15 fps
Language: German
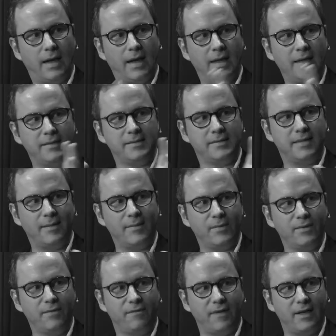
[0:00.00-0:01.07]
Einsam
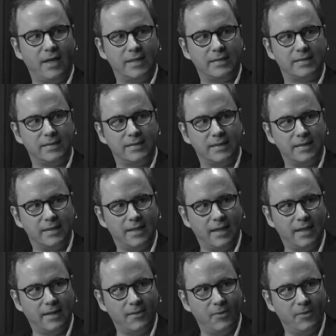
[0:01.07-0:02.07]
und verlassen, ja,